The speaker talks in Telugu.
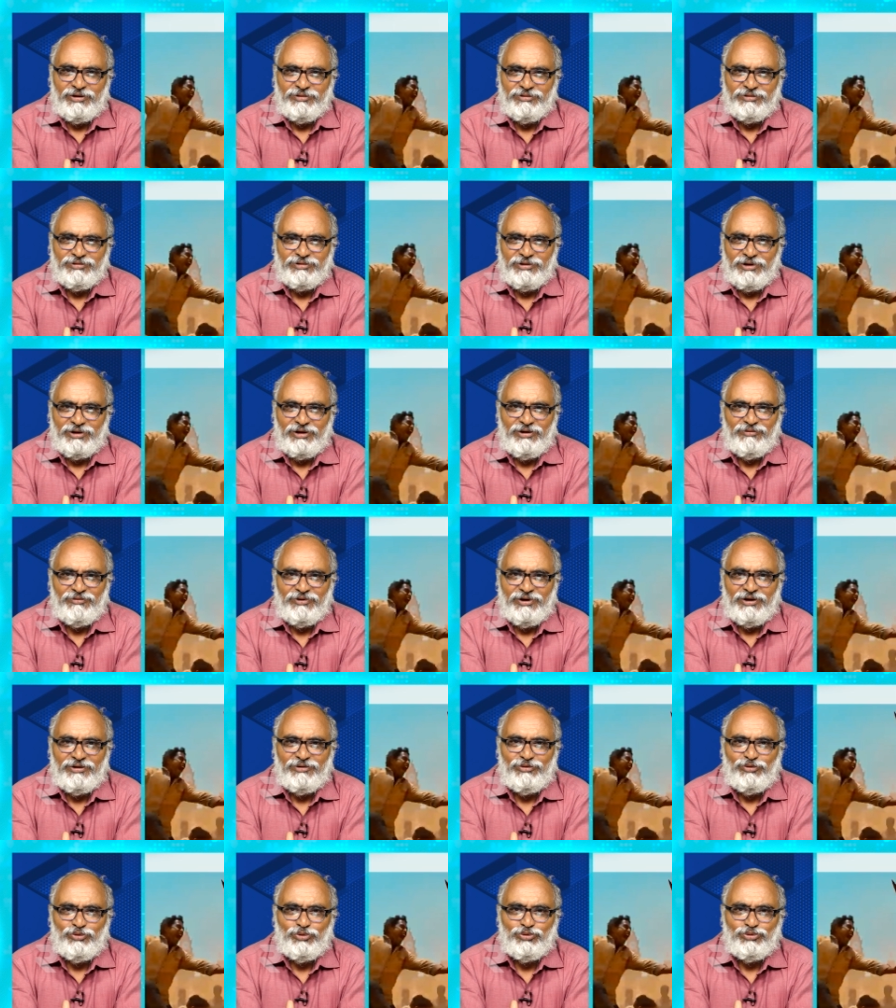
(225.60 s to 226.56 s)
ఖచ్చితంగా
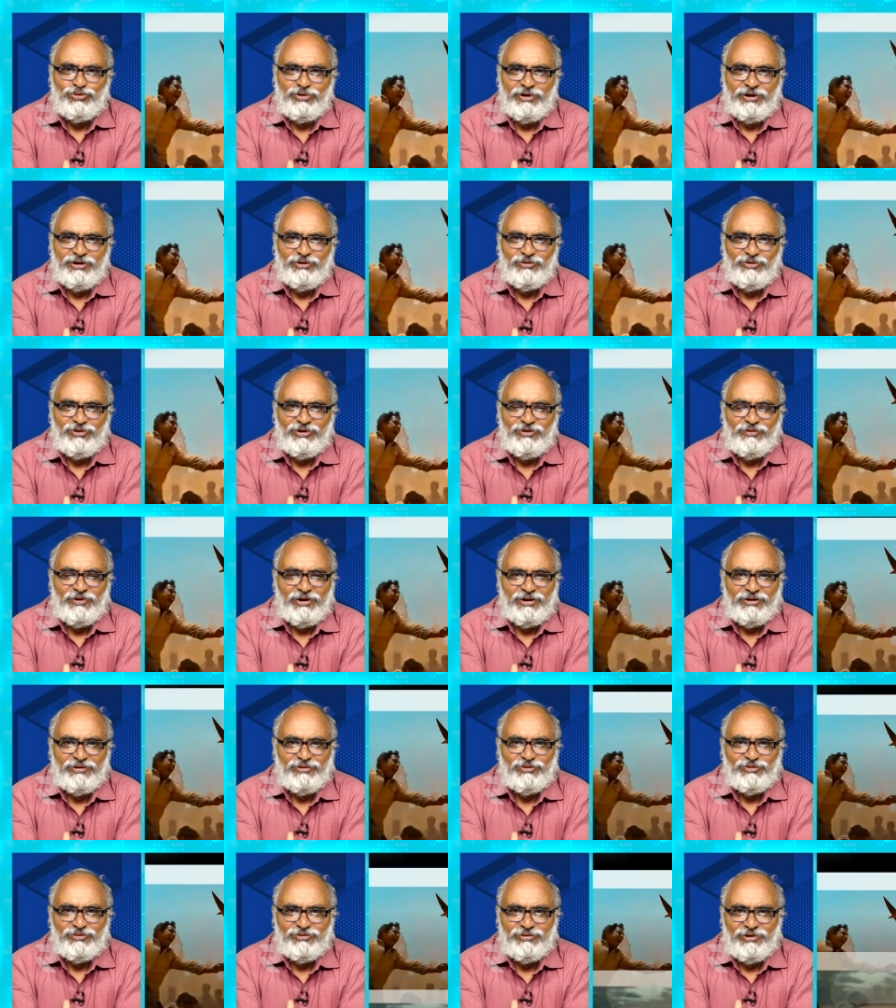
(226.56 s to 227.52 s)
విలన్ కూతురై
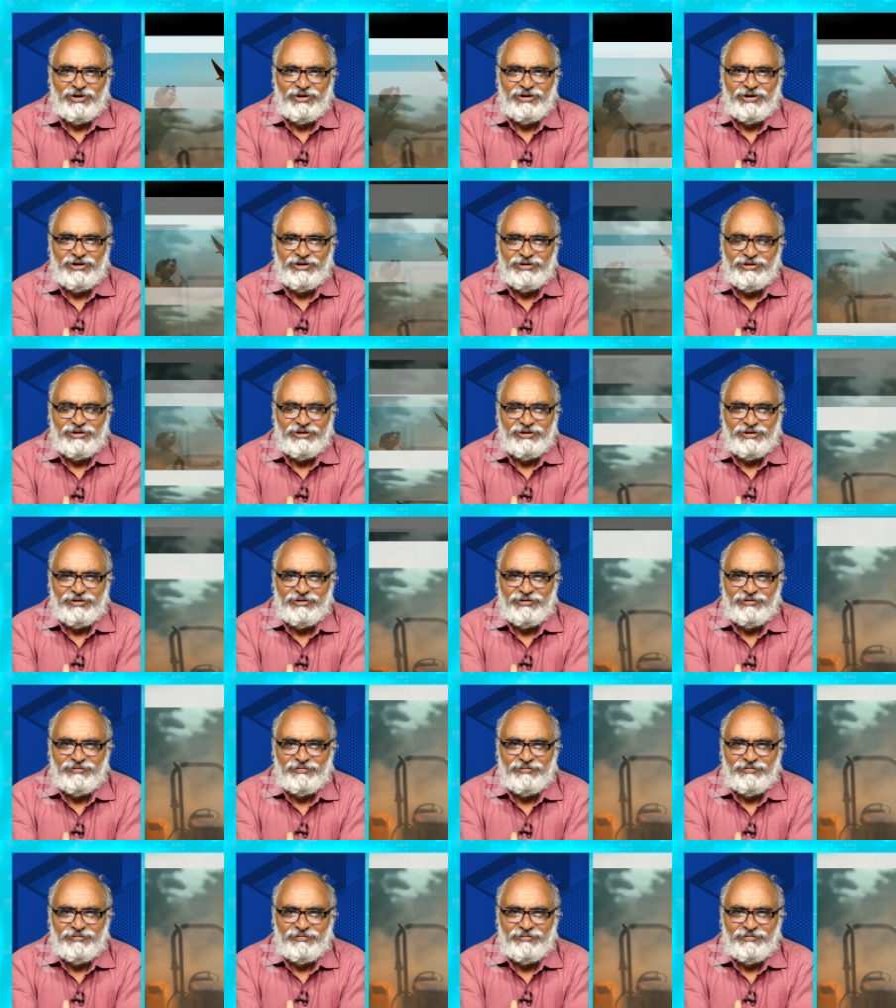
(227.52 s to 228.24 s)
ఉండవలను అనేది